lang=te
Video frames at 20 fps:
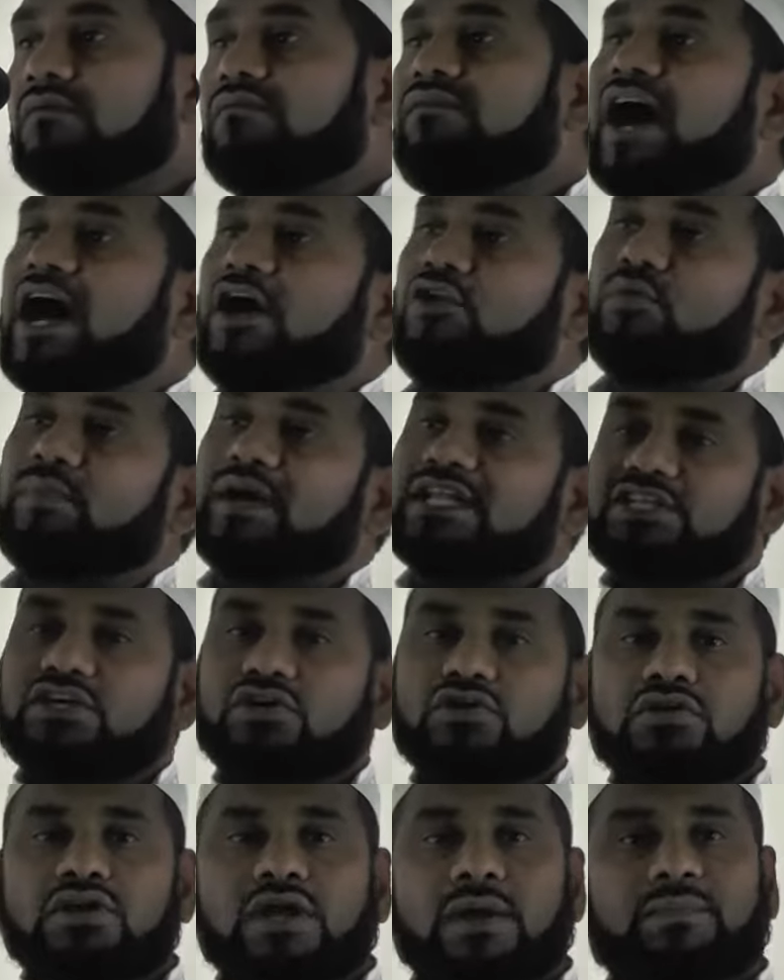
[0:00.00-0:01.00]
వారు
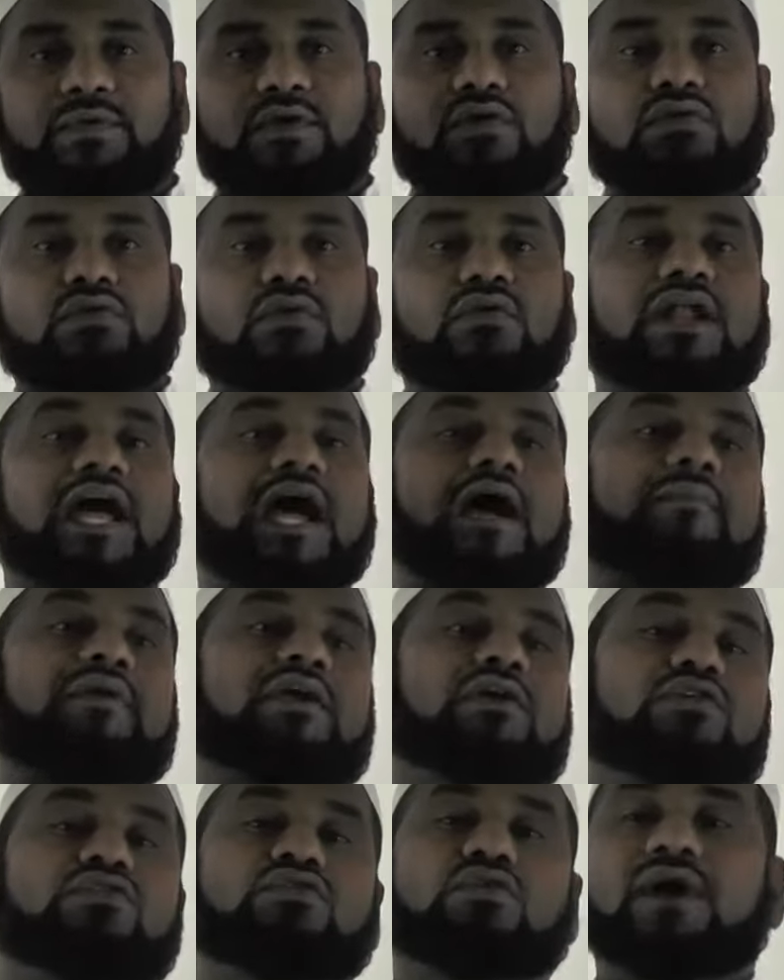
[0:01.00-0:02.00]
బతికున్నప్పుడు కూడా
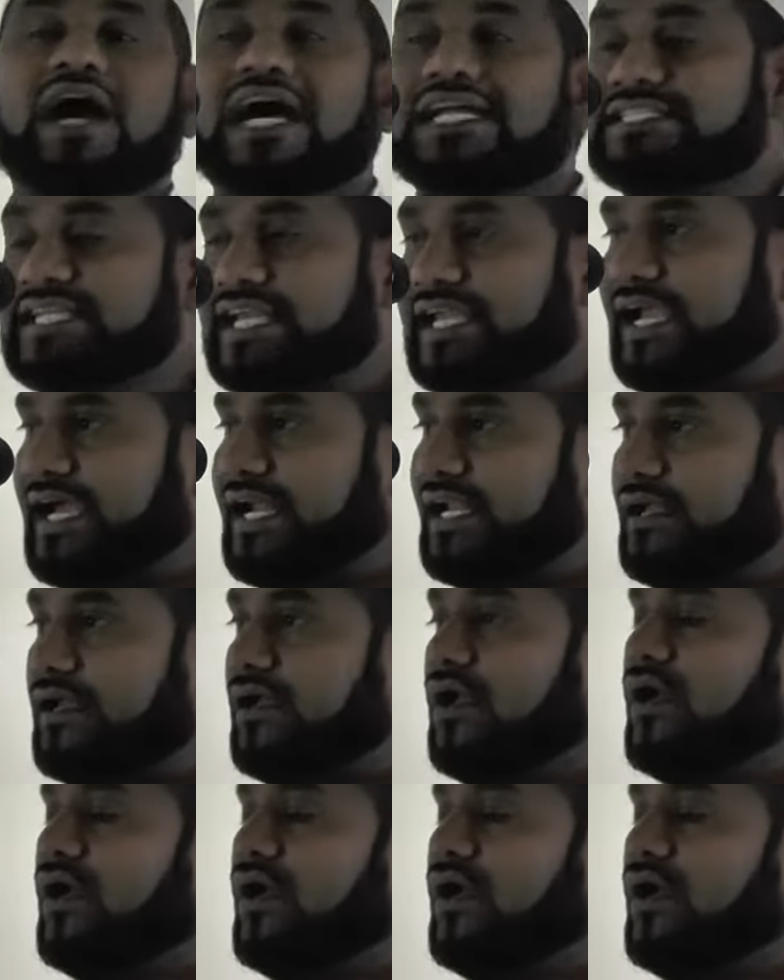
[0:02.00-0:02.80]
మీరు దువా చేయాలి